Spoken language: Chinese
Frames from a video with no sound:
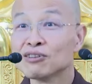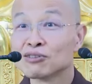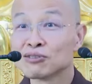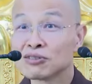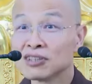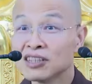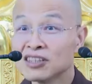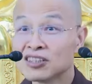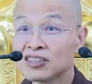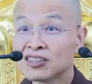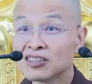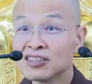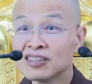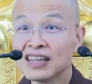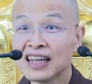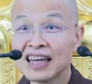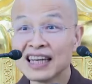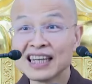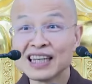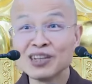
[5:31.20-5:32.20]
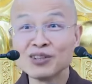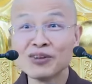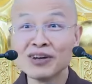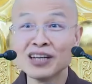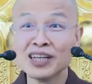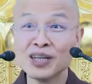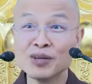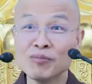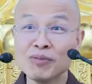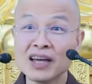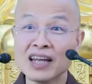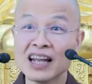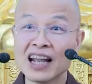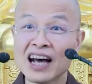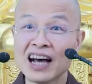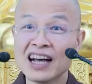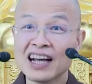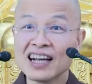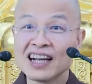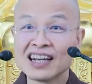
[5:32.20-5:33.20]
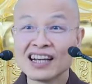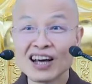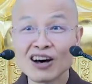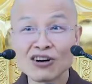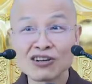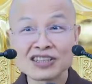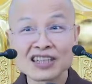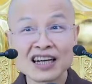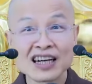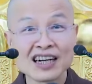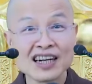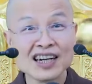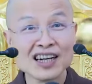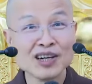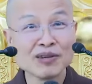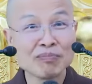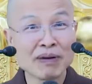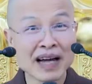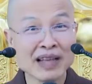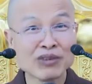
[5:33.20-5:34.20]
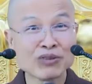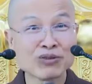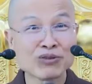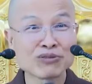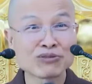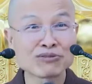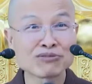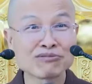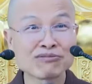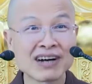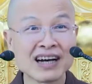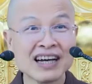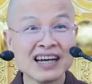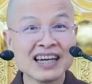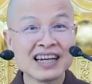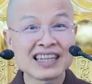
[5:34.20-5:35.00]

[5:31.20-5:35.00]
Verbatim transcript: 所以十年姻缘里面呢，老和尚和盘托出啊，